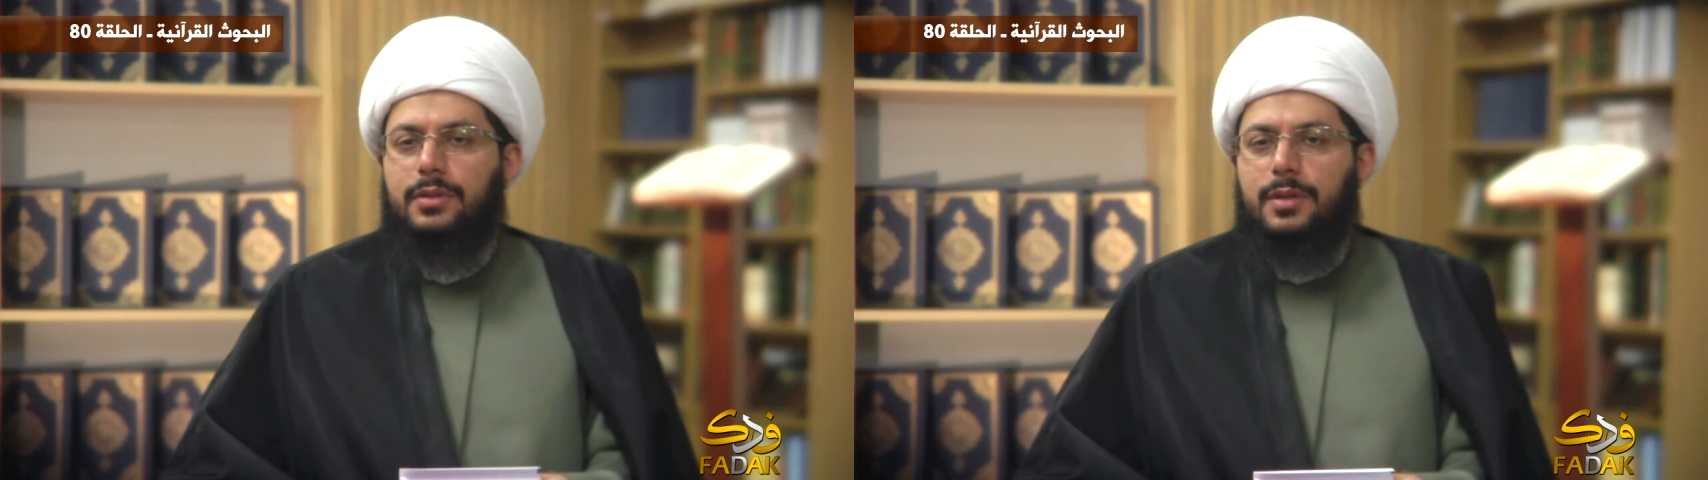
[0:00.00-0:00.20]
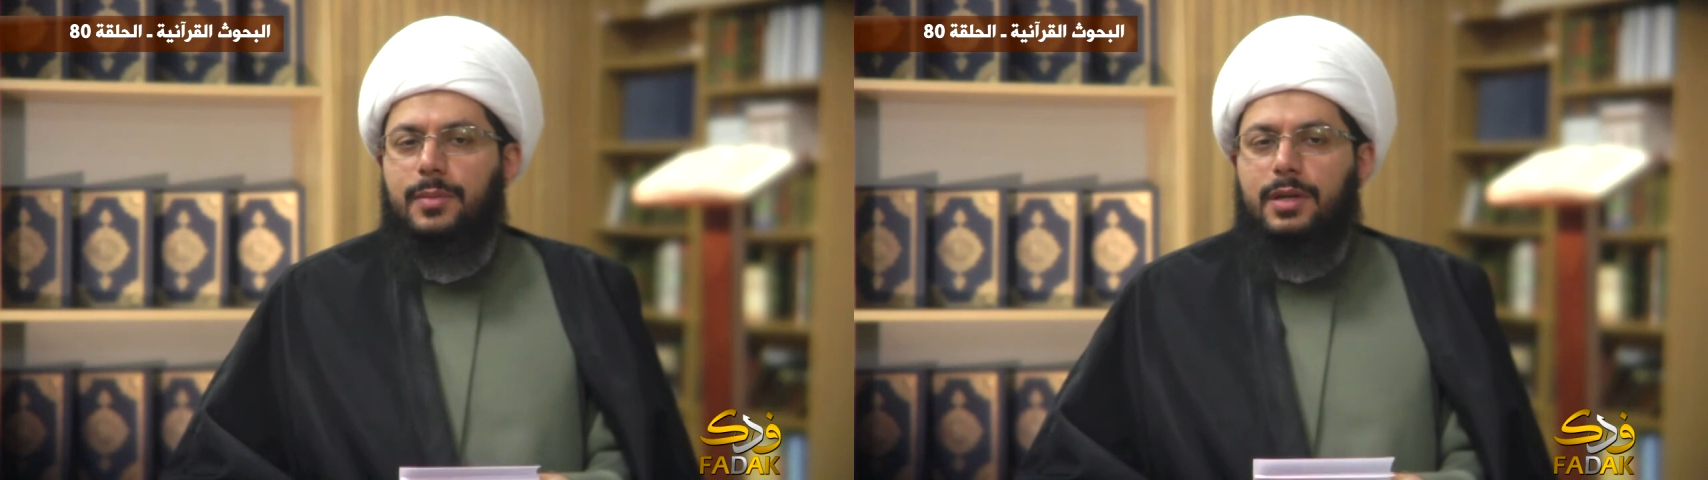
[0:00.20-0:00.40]

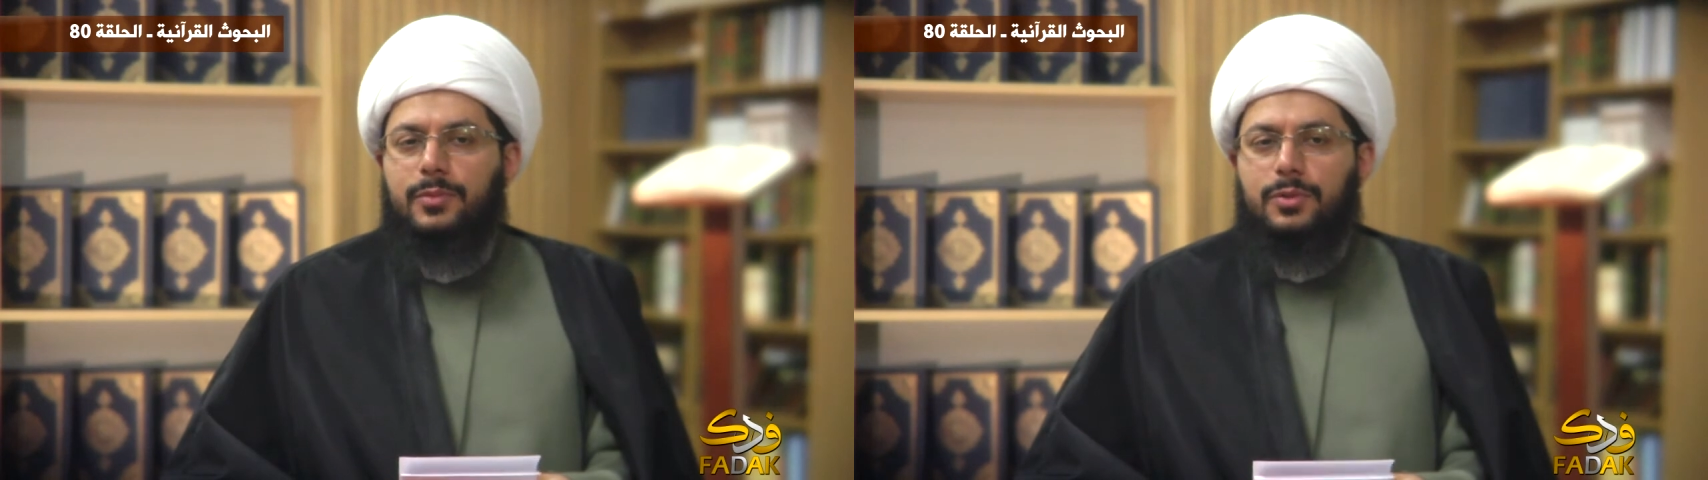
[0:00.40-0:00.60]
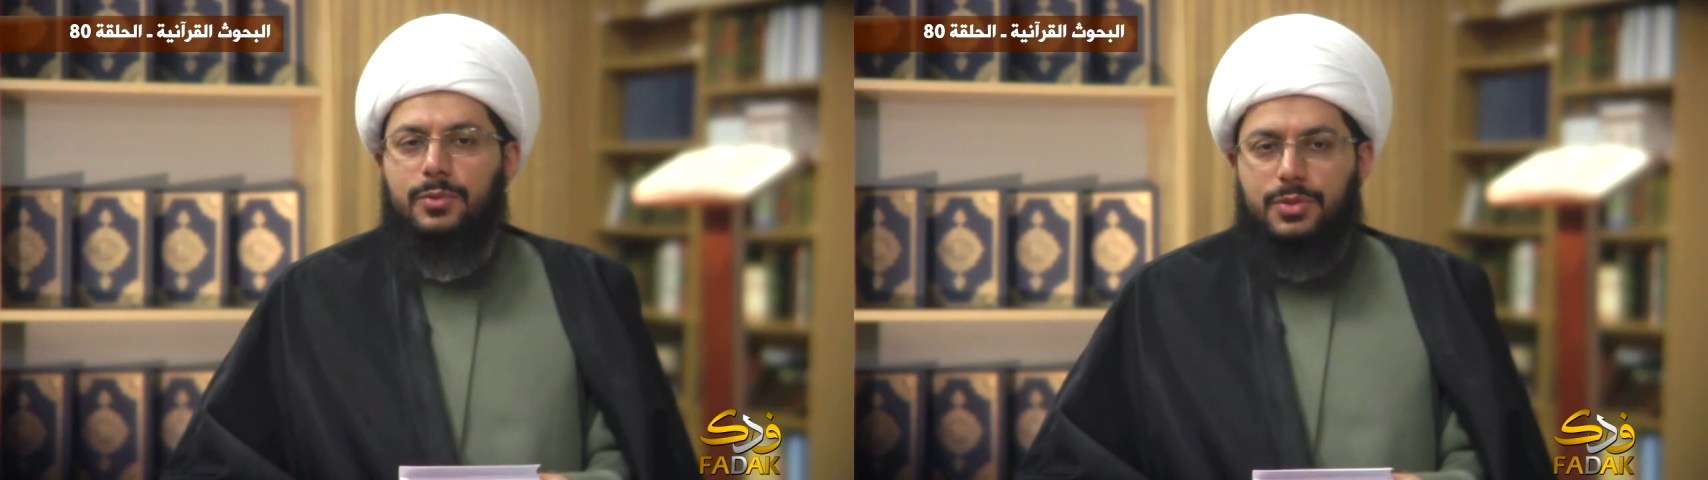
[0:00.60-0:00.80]

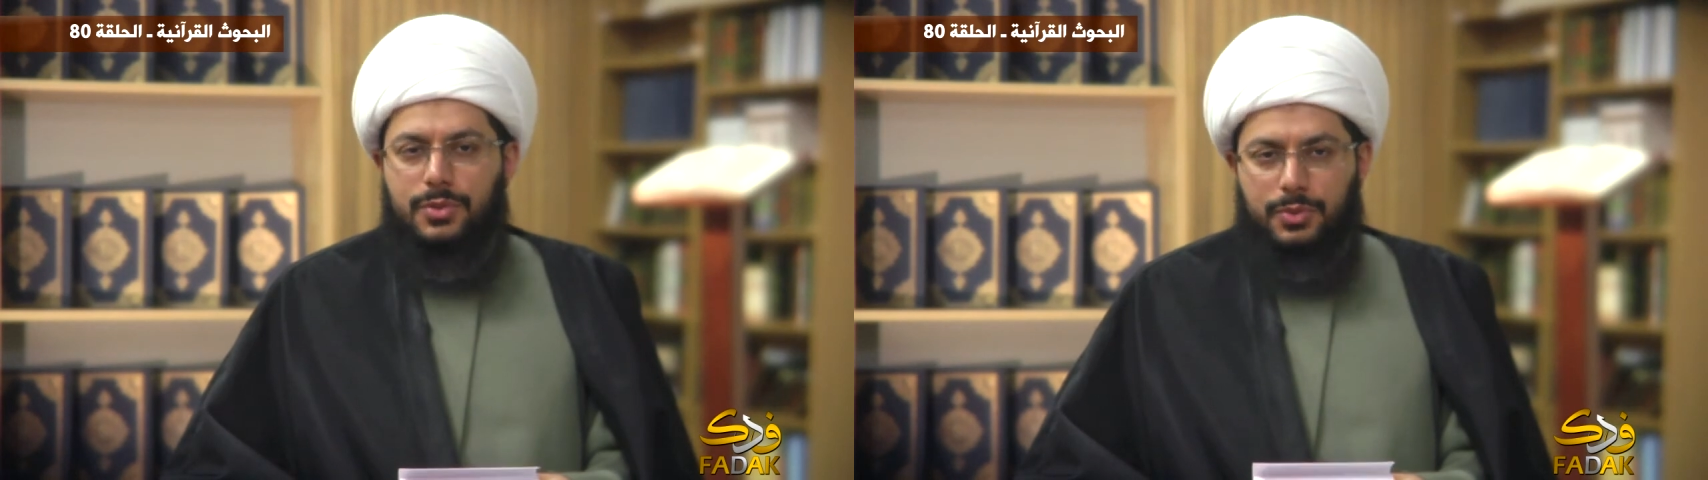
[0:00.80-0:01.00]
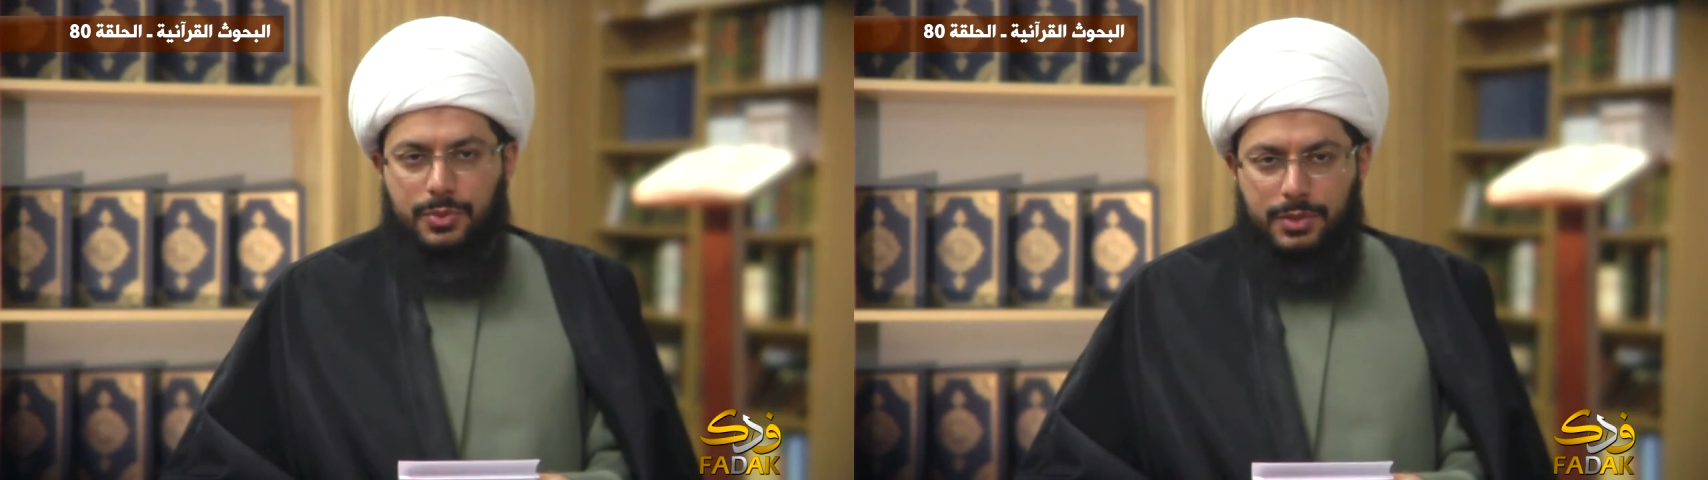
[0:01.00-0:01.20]
إمامهم
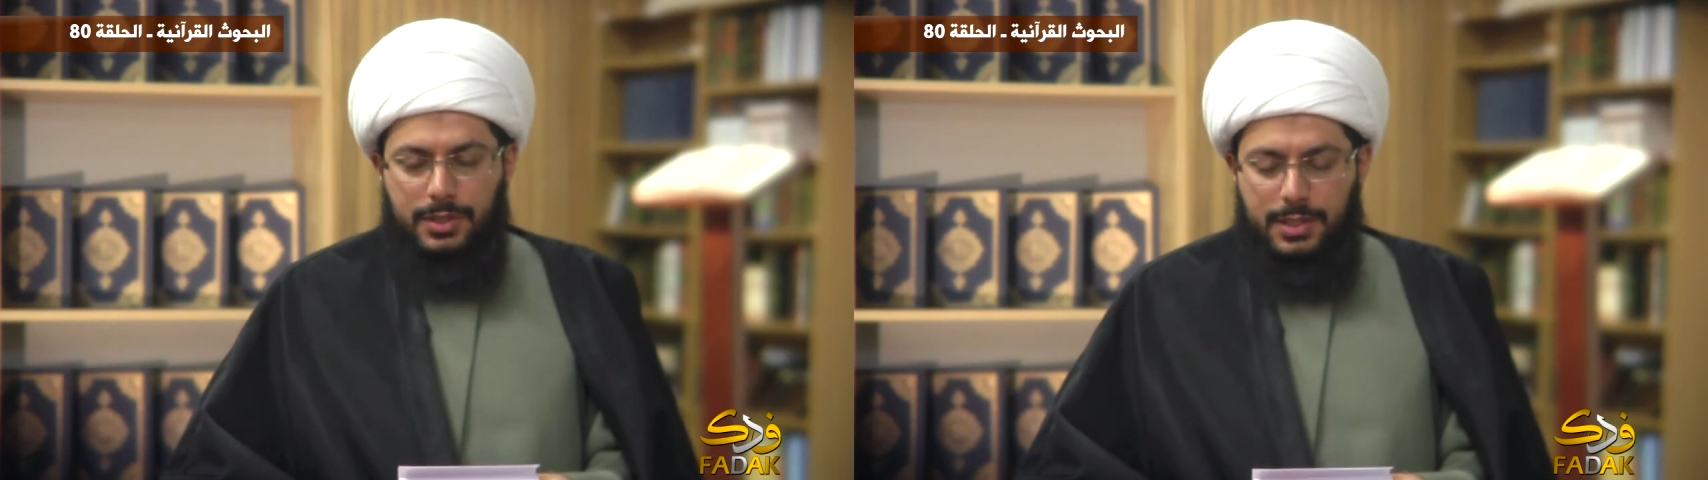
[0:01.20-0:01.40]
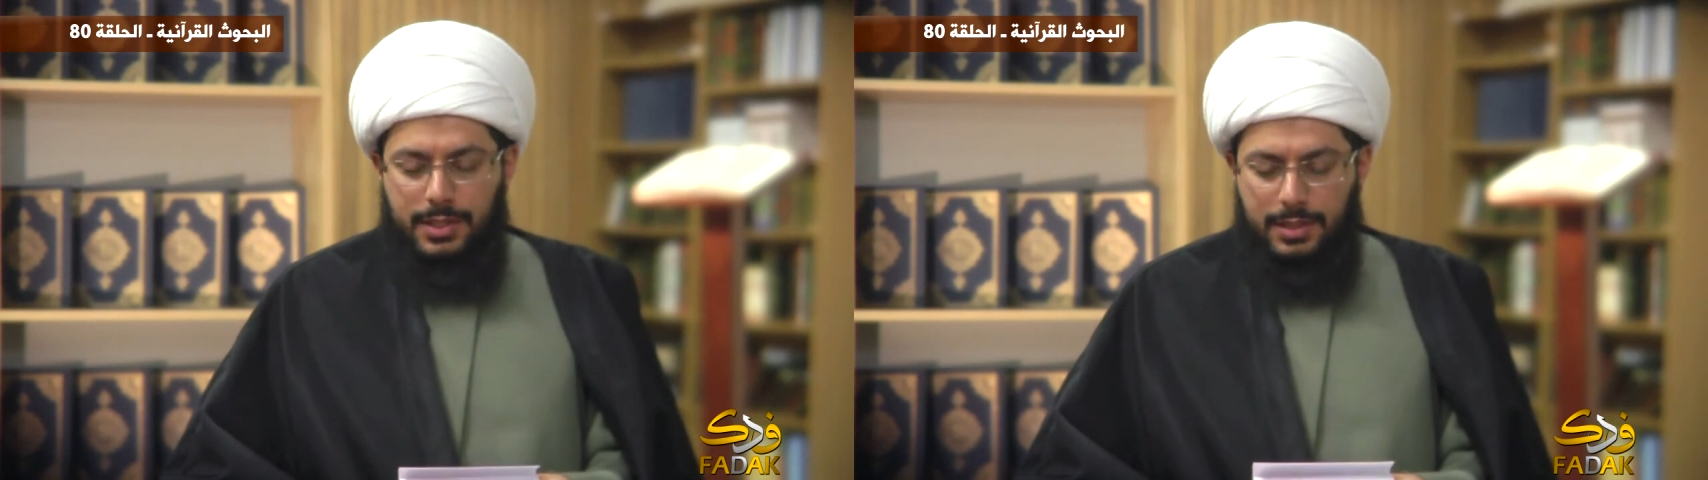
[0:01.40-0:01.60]

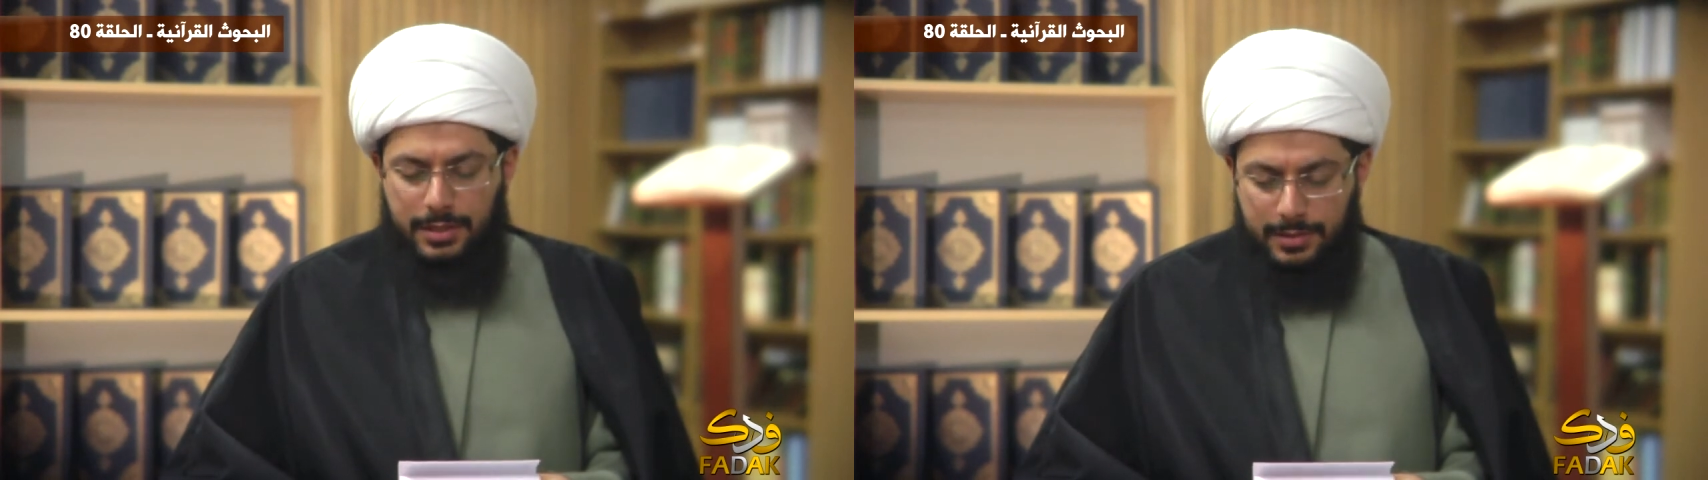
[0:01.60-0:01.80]
السيوطي